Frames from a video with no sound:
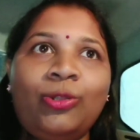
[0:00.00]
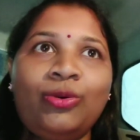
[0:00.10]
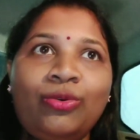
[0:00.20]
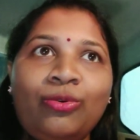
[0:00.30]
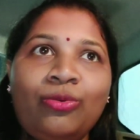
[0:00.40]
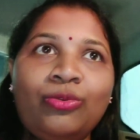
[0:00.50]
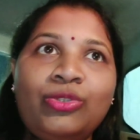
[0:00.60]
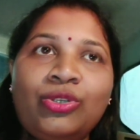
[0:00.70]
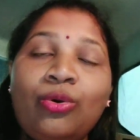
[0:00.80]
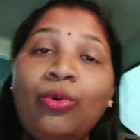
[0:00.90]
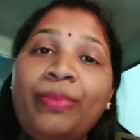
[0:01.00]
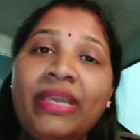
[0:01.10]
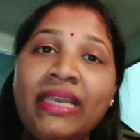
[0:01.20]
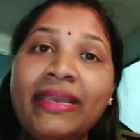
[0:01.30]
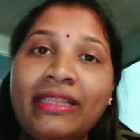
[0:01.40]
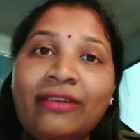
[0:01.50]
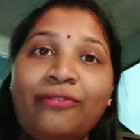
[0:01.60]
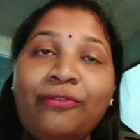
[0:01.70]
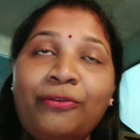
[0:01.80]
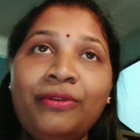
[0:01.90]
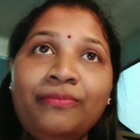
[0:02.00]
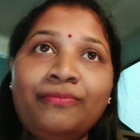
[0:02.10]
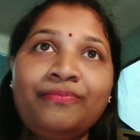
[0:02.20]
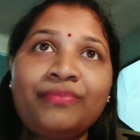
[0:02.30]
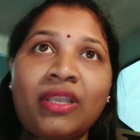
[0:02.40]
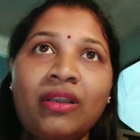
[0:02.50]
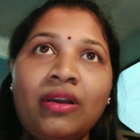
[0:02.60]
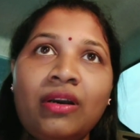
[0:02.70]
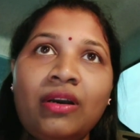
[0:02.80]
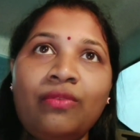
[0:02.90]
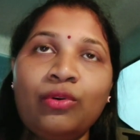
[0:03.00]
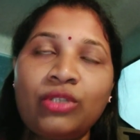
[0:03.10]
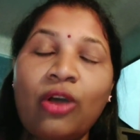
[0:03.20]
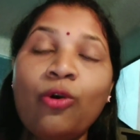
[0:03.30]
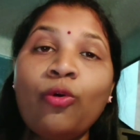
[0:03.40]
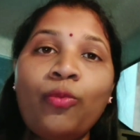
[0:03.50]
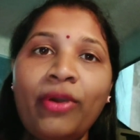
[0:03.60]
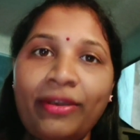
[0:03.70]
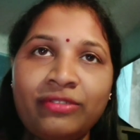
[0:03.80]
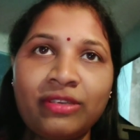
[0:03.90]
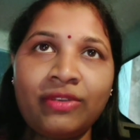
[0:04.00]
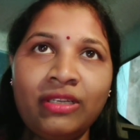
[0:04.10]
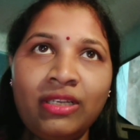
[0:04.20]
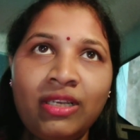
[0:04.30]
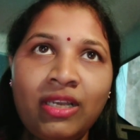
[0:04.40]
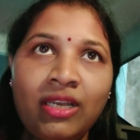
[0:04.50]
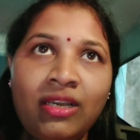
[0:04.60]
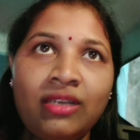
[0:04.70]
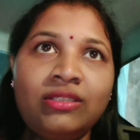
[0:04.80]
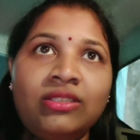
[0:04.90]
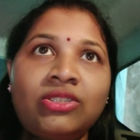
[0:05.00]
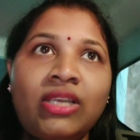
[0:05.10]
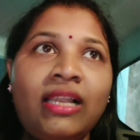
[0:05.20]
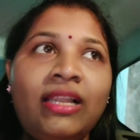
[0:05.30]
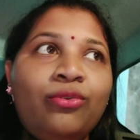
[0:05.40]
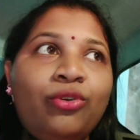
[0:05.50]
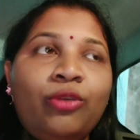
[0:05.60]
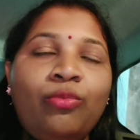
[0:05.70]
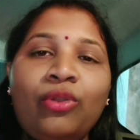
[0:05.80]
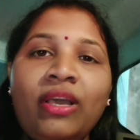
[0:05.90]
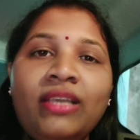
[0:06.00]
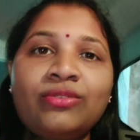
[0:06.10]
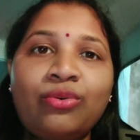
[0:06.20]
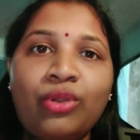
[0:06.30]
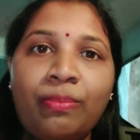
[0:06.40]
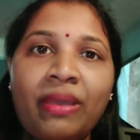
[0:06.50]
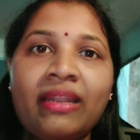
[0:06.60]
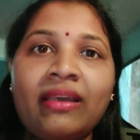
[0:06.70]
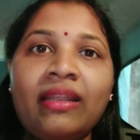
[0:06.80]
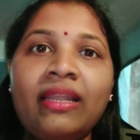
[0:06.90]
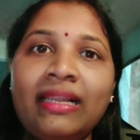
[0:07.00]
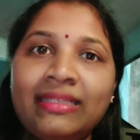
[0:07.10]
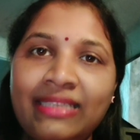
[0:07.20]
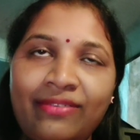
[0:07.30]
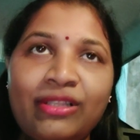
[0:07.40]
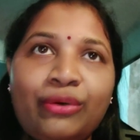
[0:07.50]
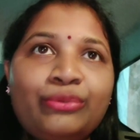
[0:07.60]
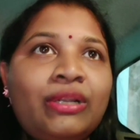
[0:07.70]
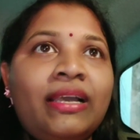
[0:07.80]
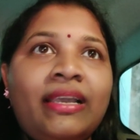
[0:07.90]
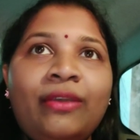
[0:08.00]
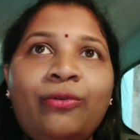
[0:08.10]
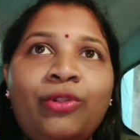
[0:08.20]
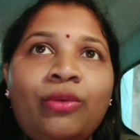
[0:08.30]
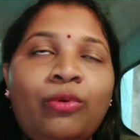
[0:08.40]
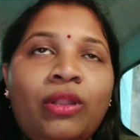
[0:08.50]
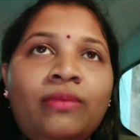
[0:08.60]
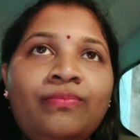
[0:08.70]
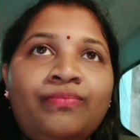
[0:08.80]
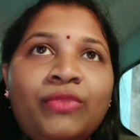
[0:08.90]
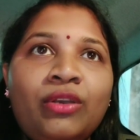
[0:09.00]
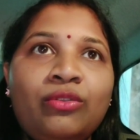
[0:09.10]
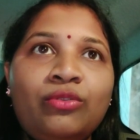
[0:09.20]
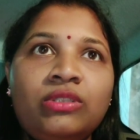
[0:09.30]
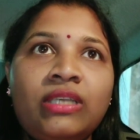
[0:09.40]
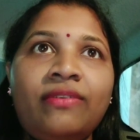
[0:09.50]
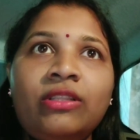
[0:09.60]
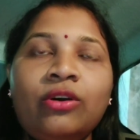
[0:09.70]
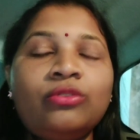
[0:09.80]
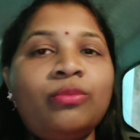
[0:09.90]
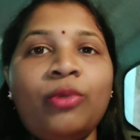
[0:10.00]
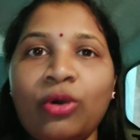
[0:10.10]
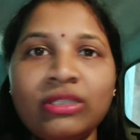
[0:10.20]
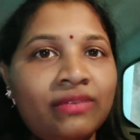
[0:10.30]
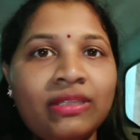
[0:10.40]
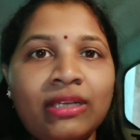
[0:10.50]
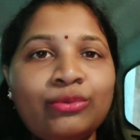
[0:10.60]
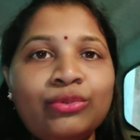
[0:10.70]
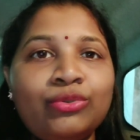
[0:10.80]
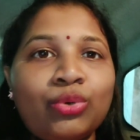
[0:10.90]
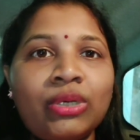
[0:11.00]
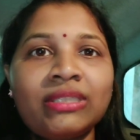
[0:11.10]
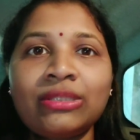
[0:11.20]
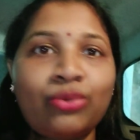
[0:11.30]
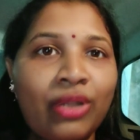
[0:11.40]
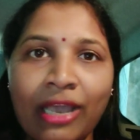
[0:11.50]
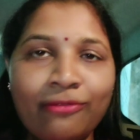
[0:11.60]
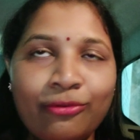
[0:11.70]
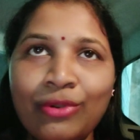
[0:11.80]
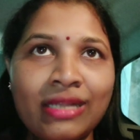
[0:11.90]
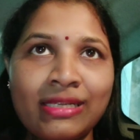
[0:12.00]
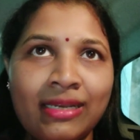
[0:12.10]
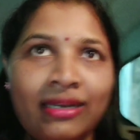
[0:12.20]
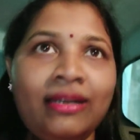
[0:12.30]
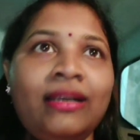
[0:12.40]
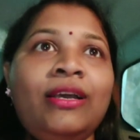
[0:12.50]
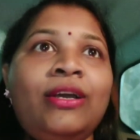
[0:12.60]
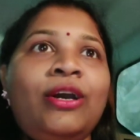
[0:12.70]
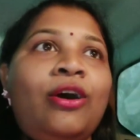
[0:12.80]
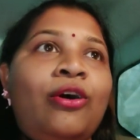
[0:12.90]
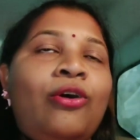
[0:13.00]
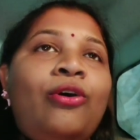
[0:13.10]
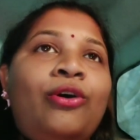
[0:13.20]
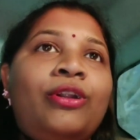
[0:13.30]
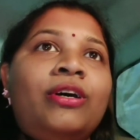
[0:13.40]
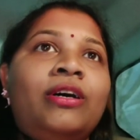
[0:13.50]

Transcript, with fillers: तो जो भीग गया था फ़ोन वो था ओप्पो एफ सेवन जिसके लिए उन्होंने बोला इसको रिपेयर करने के लिए सेवन थाउजेंड लगेंगे उन्होंने बोला तो सेवन थाउजेंड में और सेवन थाउजेंड जोड़ने से तो नया फ़ोन आ जाएगा और